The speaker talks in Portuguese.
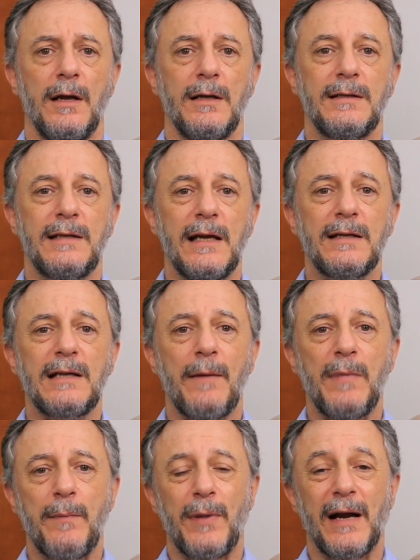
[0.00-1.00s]
sem
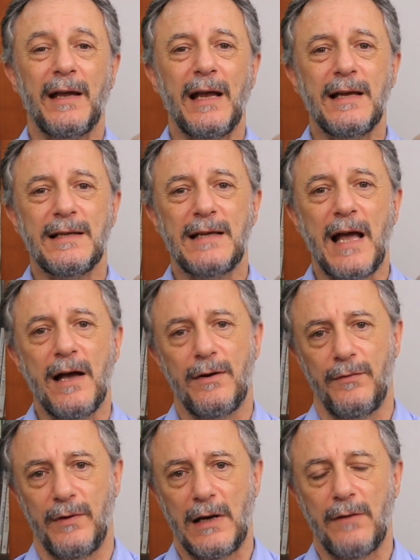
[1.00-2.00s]
saber para que, que
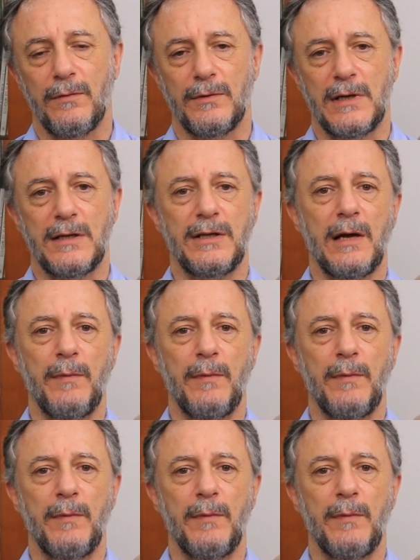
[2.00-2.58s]
serve, né, vamos dizer assim,